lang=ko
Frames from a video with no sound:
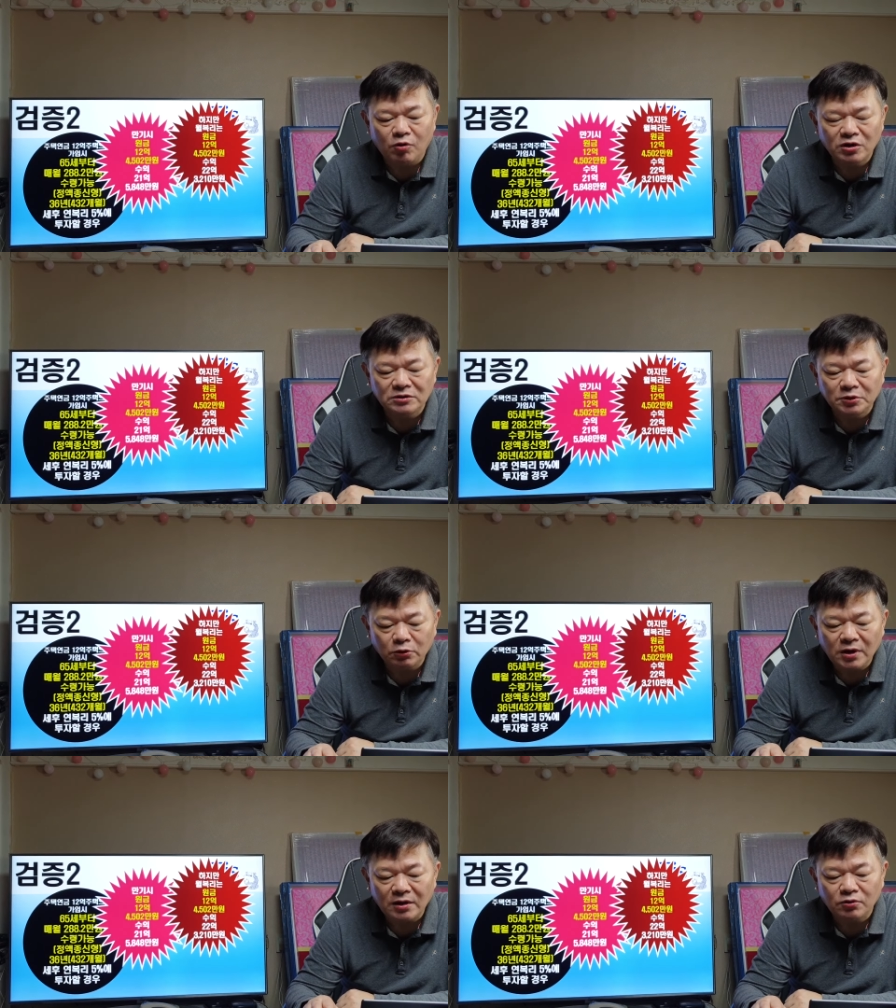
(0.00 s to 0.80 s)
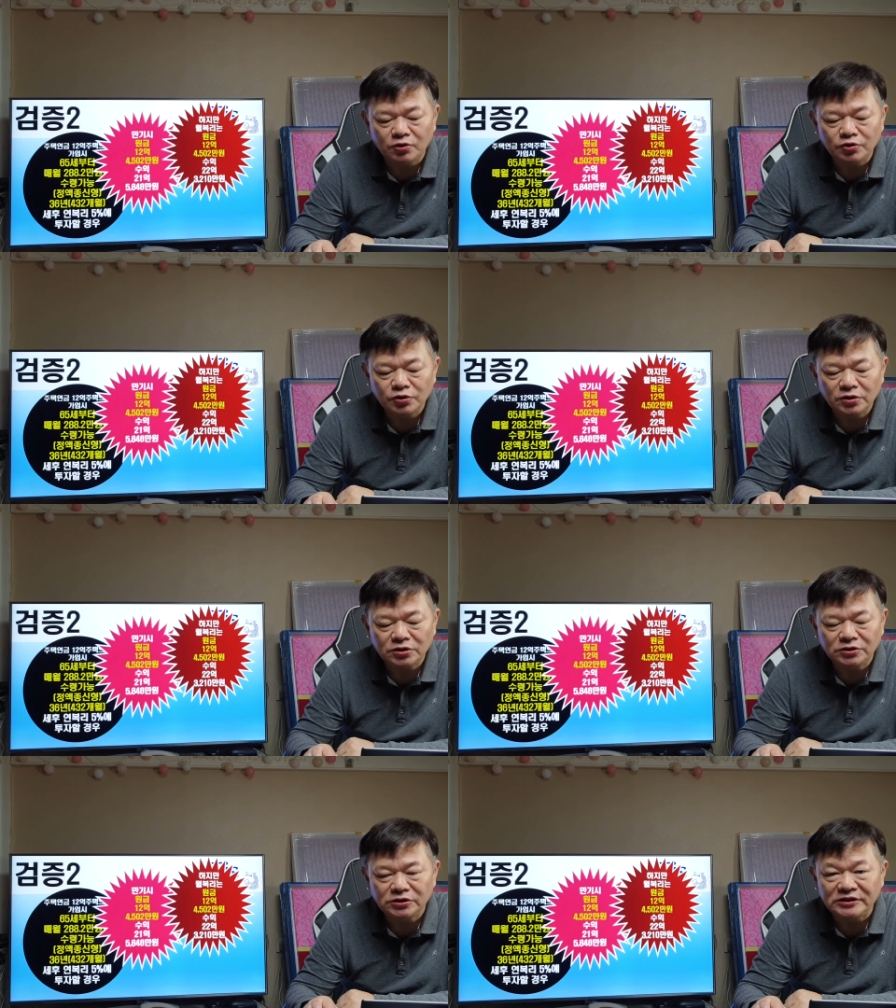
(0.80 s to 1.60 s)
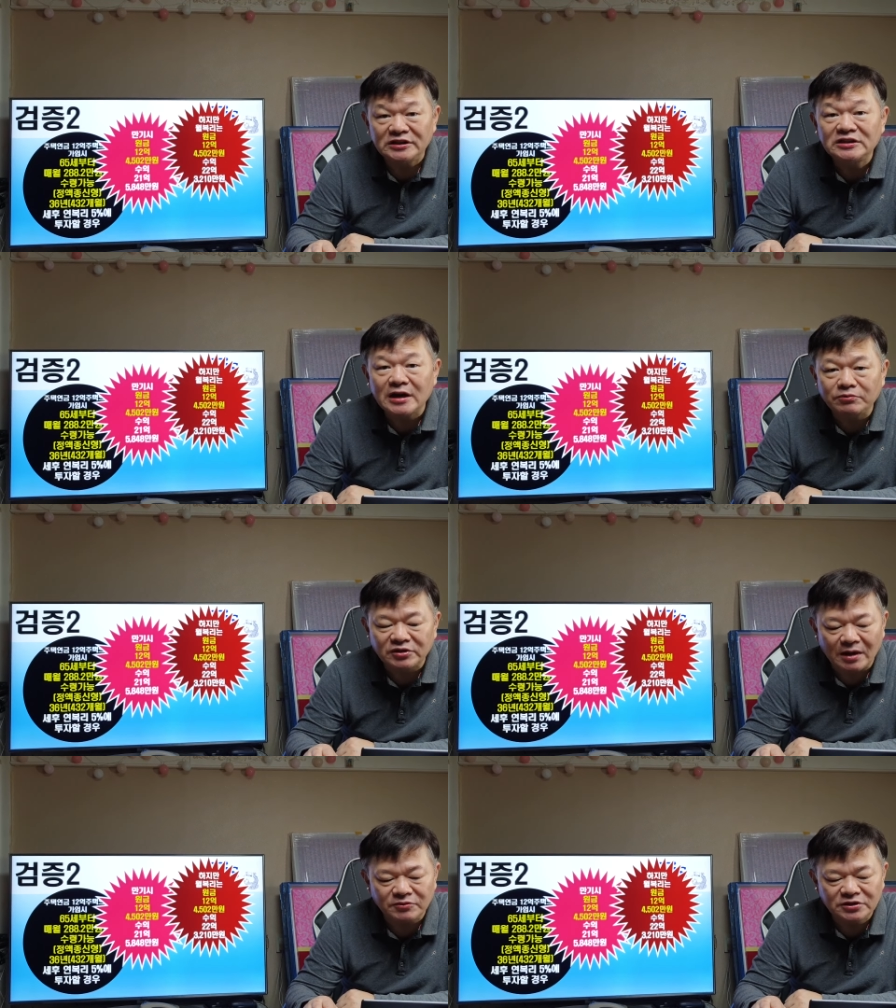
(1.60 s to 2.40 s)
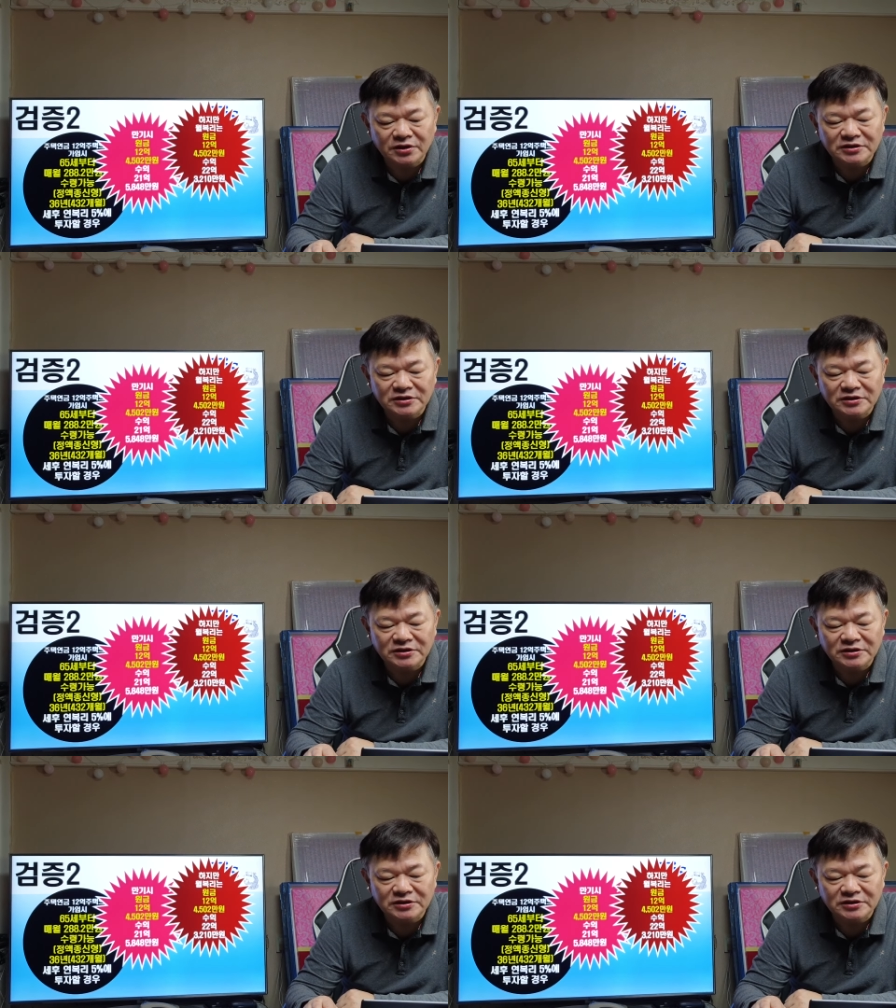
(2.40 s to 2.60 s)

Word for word: 원금은 똑같고 그 이자 부담은요.